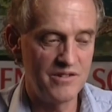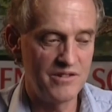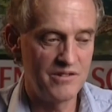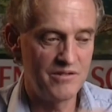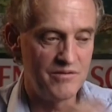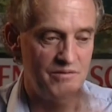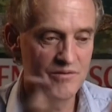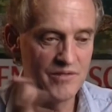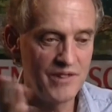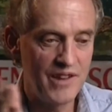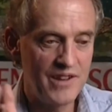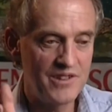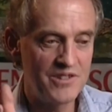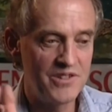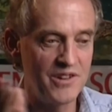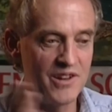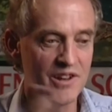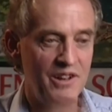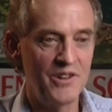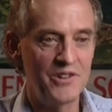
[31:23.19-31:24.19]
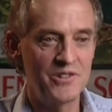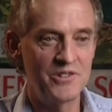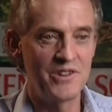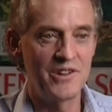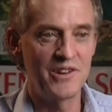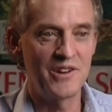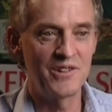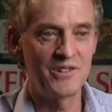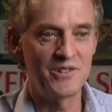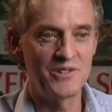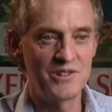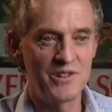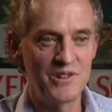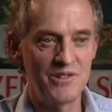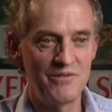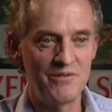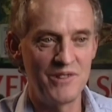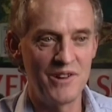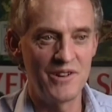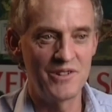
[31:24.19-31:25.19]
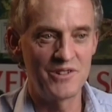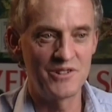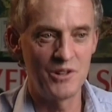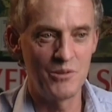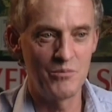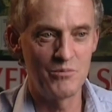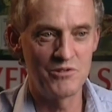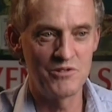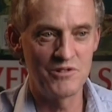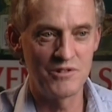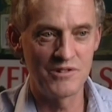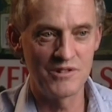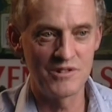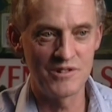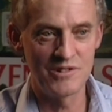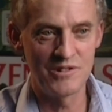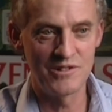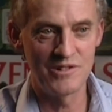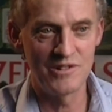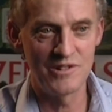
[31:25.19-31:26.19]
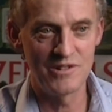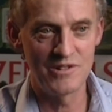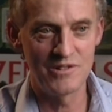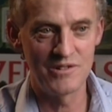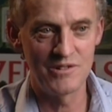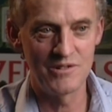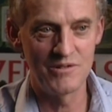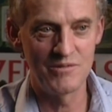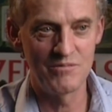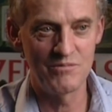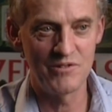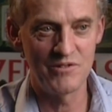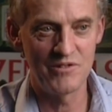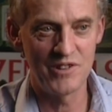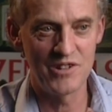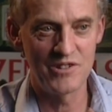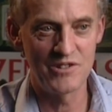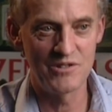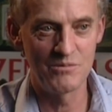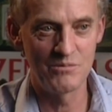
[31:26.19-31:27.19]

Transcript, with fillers: Et les gens ont cru que c'était certainement la dernière fois qu'ils le voyaient en tant que professionnel.